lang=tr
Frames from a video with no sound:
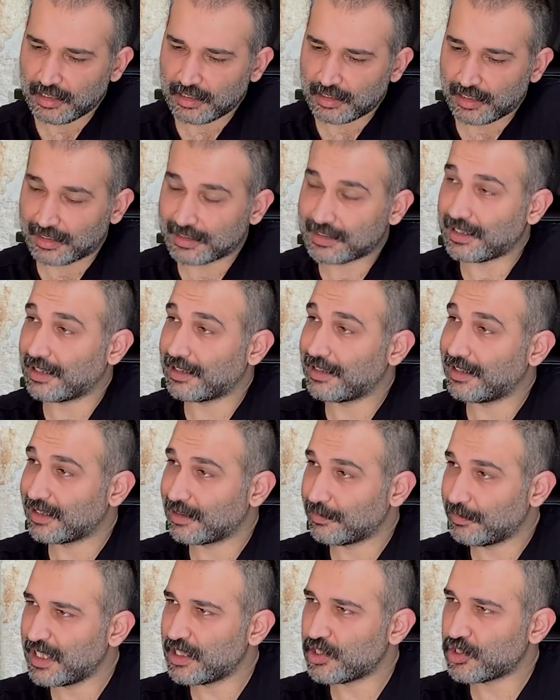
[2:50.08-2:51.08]

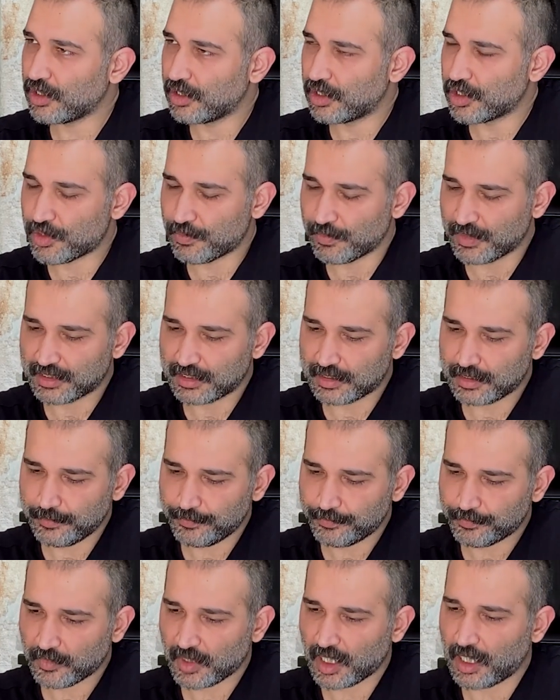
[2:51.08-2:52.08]
yasaklatmaya çalışması,
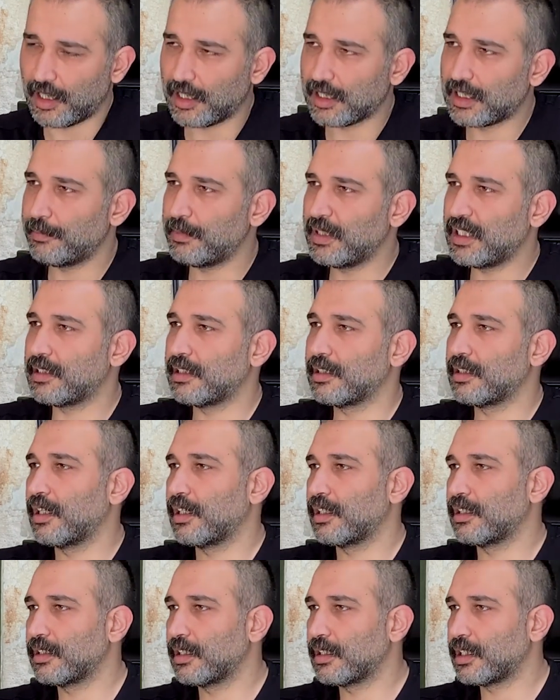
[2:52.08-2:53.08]
hakim
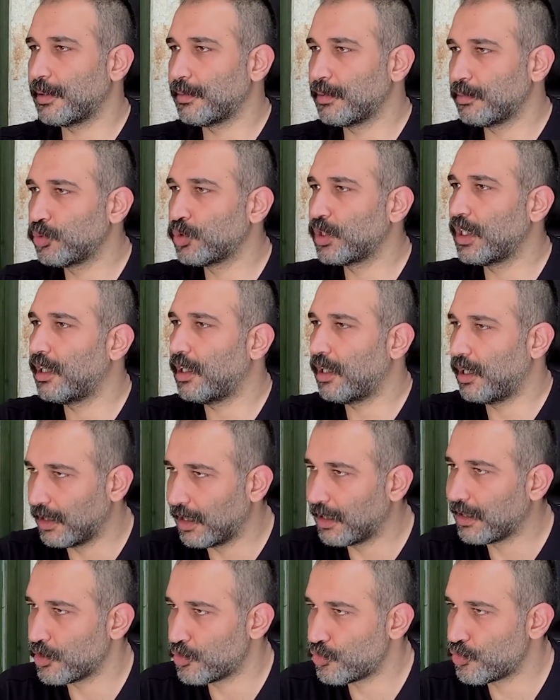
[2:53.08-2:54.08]
iktidarın da tabii buna
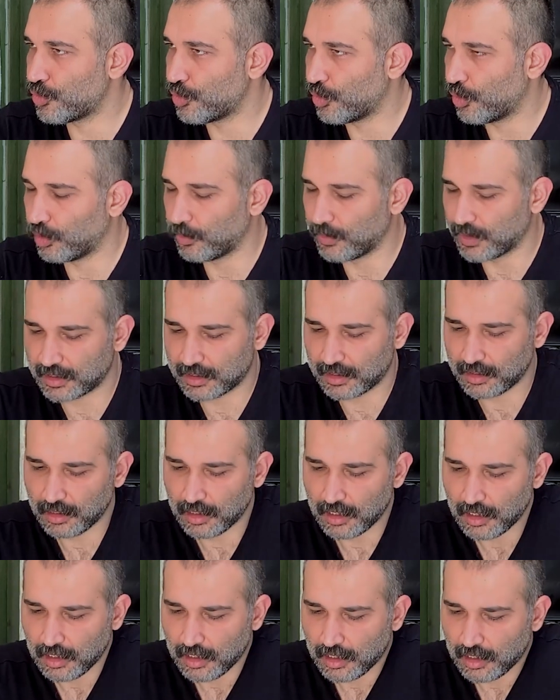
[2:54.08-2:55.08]
alan açıyor olması
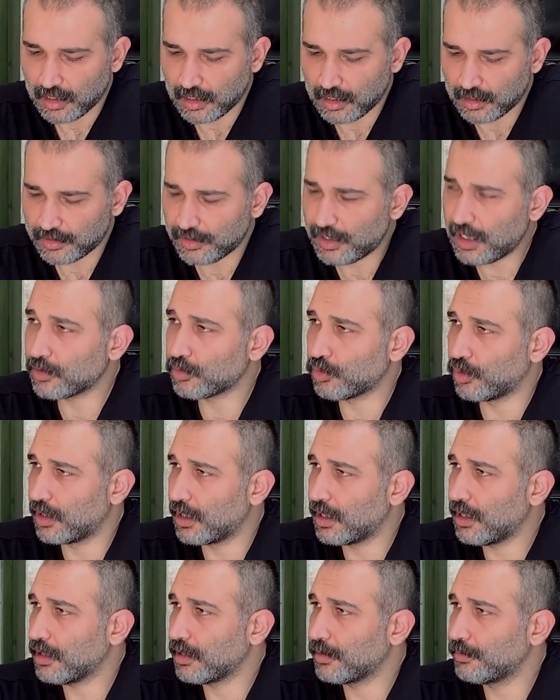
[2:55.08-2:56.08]
e, direkt
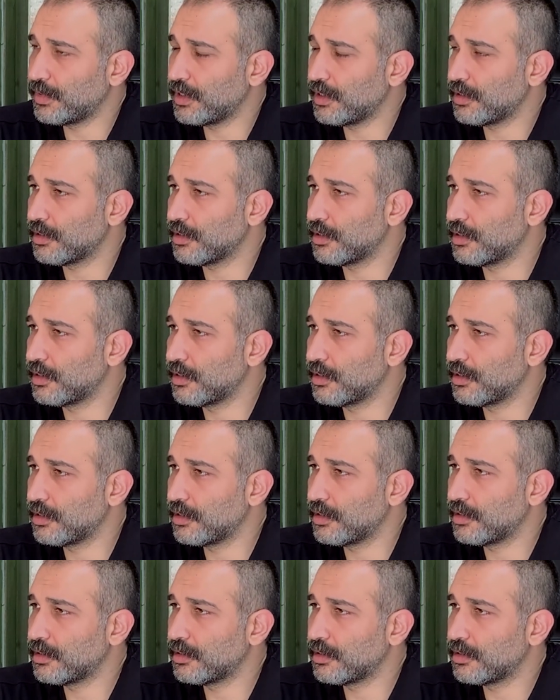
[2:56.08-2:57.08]
olarak bir e,
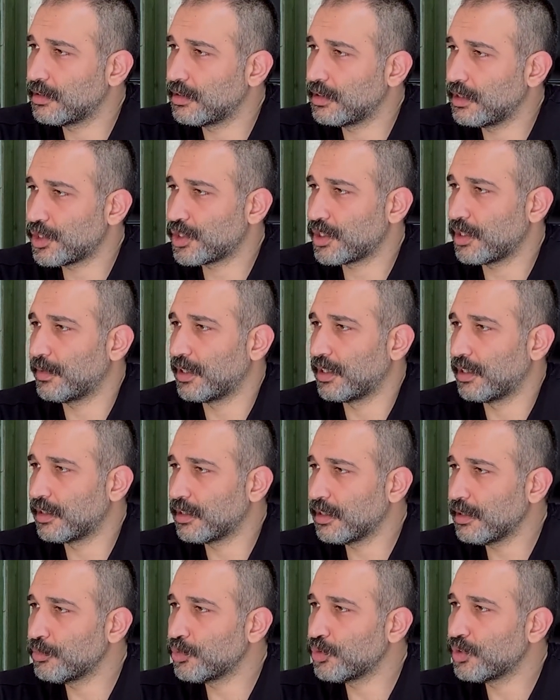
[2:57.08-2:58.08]
yaşam
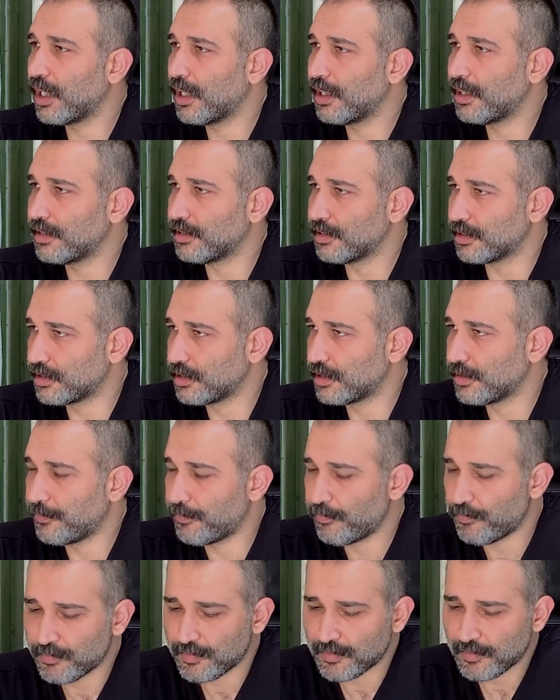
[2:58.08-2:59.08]
alanına müdahaledir.
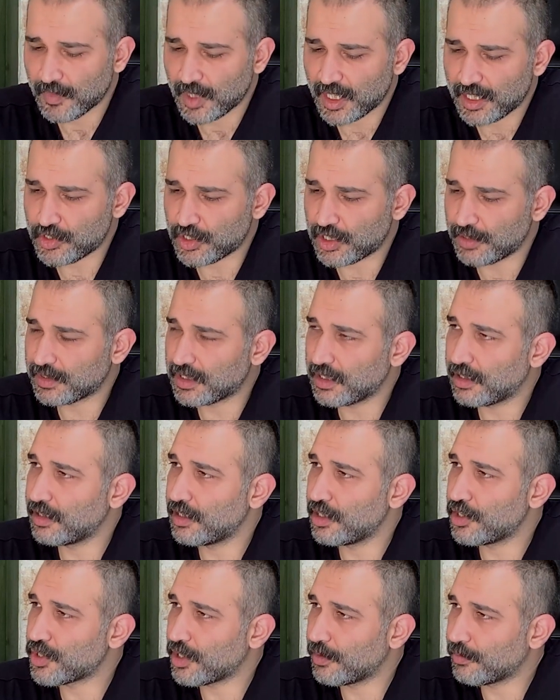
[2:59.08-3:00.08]
Hiç
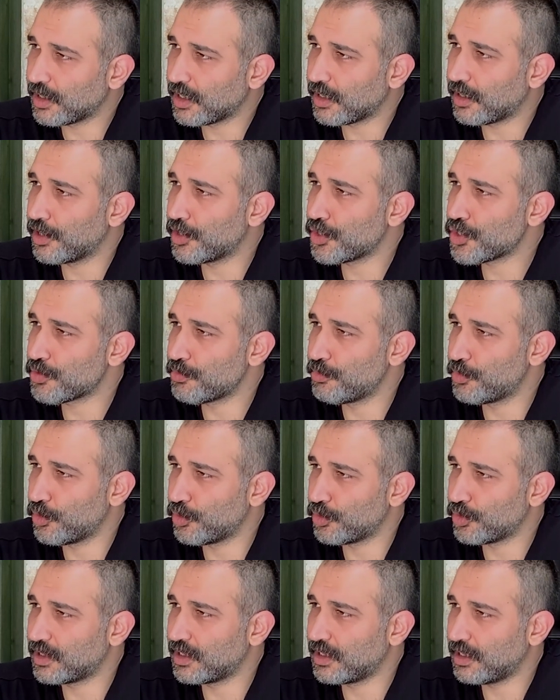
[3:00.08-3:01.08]
kimsenin yaşamına
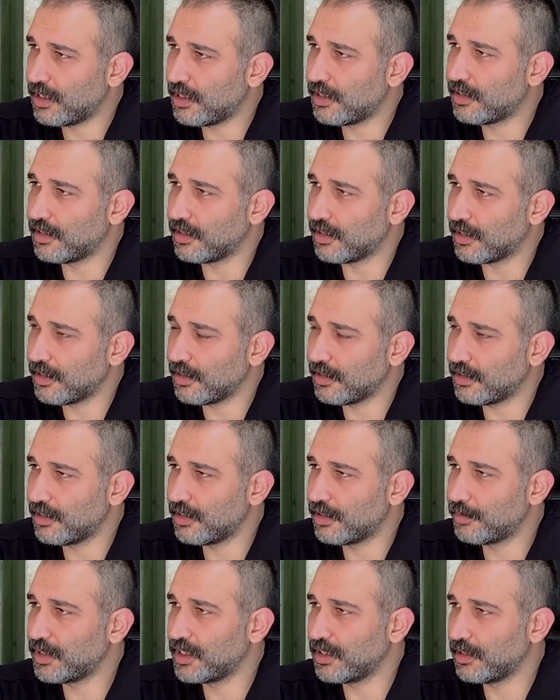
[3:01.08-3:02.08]
karışmıyoruz diye diye
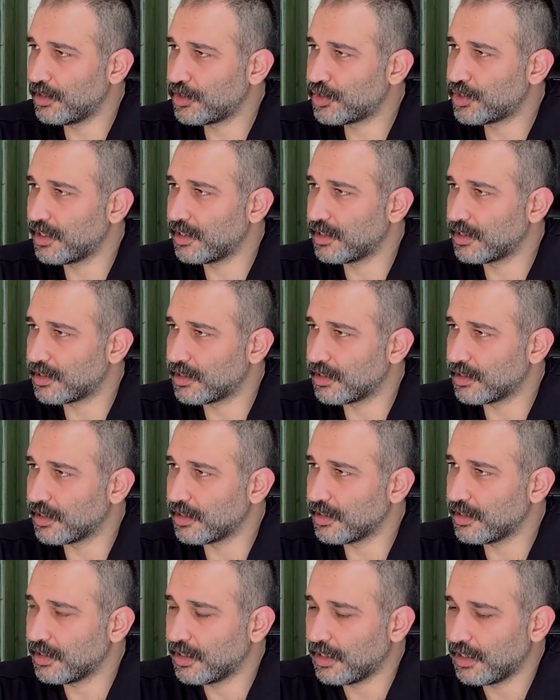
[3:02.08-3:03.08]
20 yıl
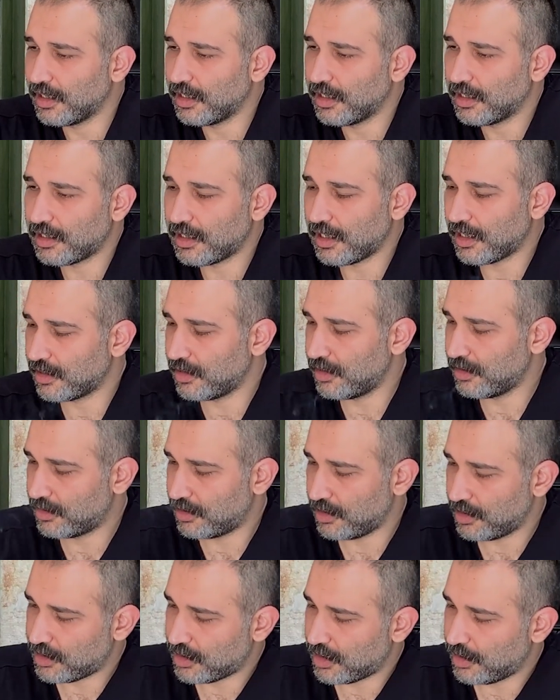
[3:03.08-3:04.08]
içerisinde
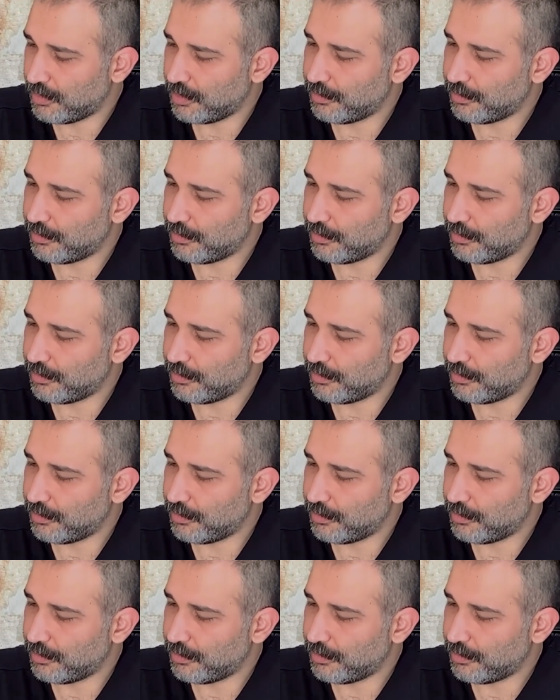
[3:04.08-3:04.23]
neredeyse işte